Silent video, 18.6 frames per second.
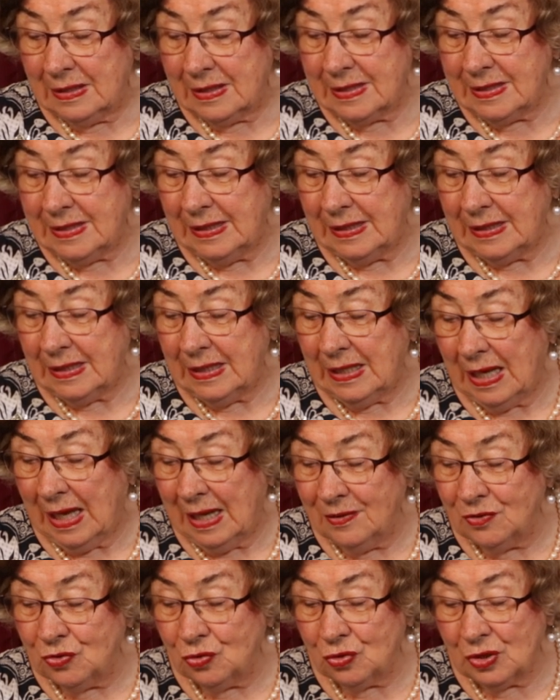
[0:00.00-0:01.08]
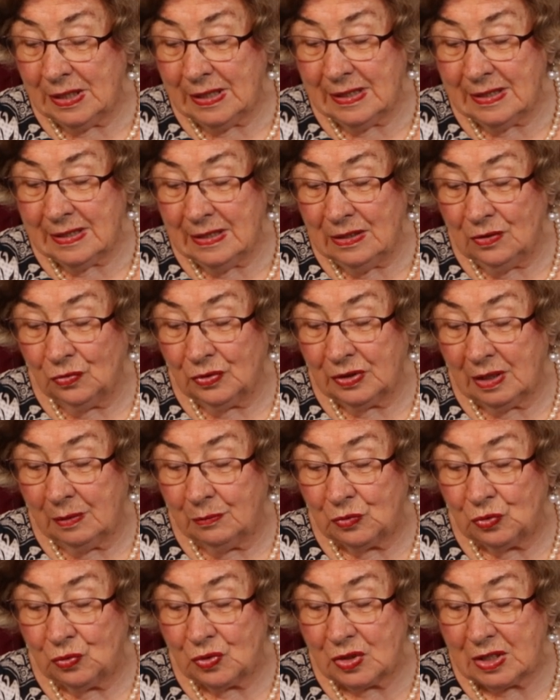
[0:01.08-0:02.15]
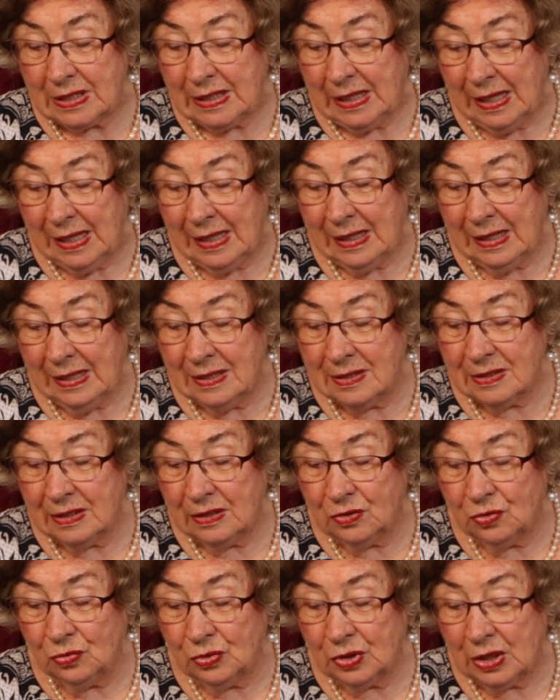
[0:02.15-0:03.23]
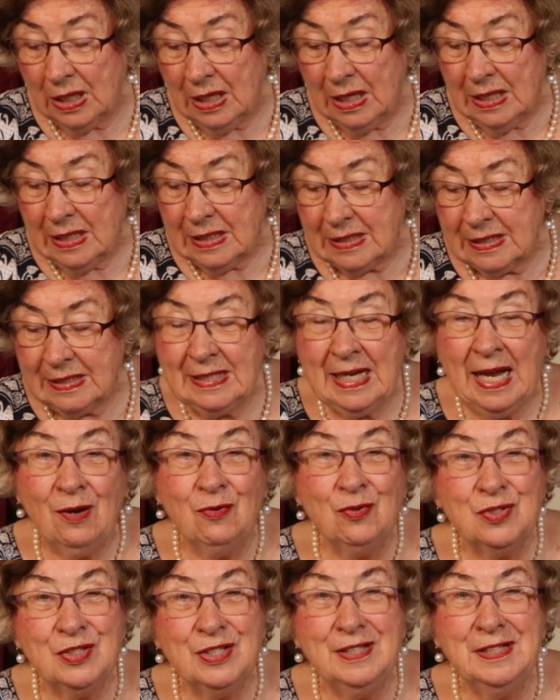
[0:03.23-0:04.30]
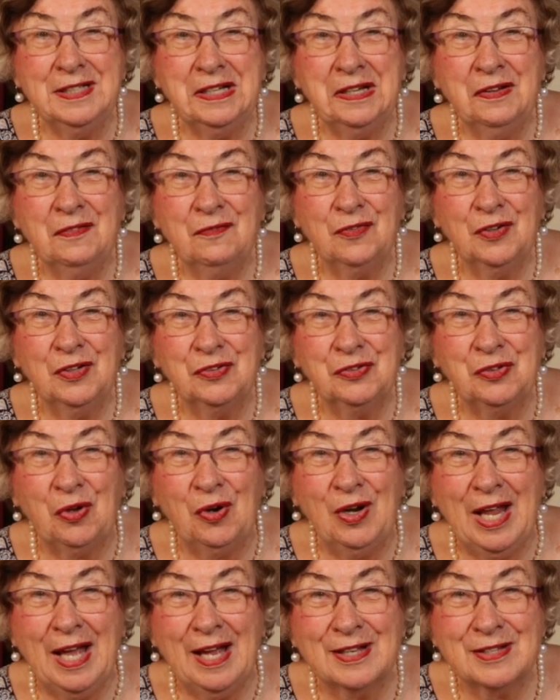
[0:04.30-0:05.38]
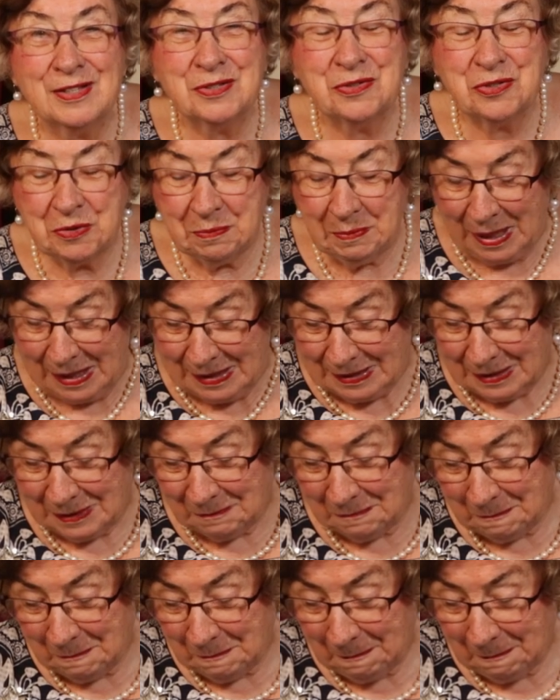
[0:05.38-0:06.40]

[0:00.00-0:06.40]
sich ihr anzuschließen und dem Tuskegee-Institut Tausende von Dollar zu spenden.